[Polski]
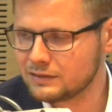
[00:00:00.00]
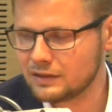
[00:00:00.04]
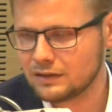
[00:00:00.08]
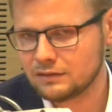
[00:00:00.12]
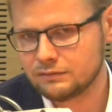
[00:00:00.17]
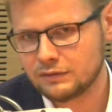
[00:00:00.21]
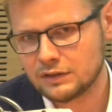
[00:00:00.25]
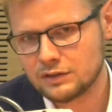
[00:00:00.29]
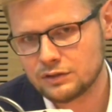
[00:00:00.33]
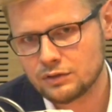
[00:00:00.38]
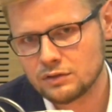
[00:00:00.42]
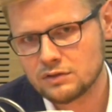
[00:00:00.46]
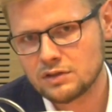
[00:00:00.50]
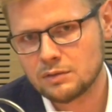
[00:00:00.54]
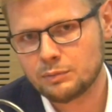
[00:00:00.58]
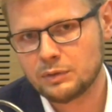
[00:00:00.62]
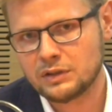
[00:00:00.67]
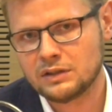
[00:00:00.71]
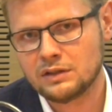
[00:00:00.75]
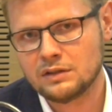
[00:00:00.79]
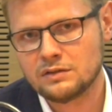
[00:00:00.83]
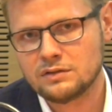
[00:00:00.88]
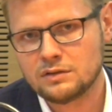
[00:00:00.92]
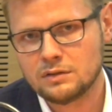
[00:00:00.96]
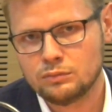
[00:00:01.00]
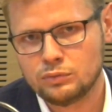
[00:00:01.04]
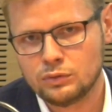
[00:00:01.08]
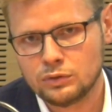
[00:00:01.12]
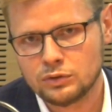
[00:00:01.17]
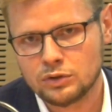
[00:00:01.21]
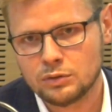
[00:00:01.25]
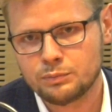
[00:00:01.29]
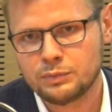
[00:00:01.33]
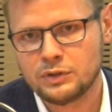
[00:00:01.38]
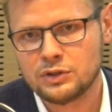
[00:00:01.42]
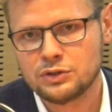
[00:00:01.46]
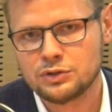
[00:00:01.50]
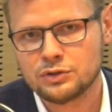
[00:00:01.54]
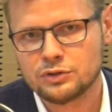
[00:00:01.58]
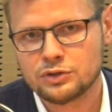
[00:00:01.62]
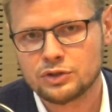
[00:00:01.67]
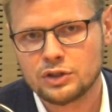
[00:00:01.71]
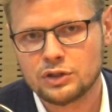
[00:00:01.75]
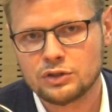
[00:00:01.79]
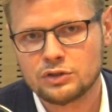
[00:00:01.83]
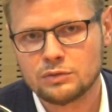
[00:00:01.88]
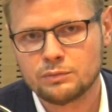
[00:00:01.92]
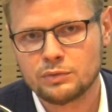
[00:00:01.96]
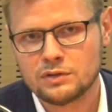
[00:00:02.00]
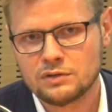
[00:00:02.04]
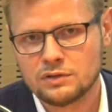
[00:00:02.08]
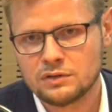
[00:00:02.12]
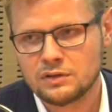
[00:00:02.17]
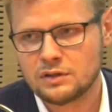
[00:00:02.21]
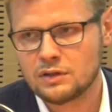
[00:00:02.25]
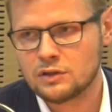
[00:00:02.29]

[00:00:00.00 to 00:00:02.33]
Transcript: tak w 2015 było to 50-60%,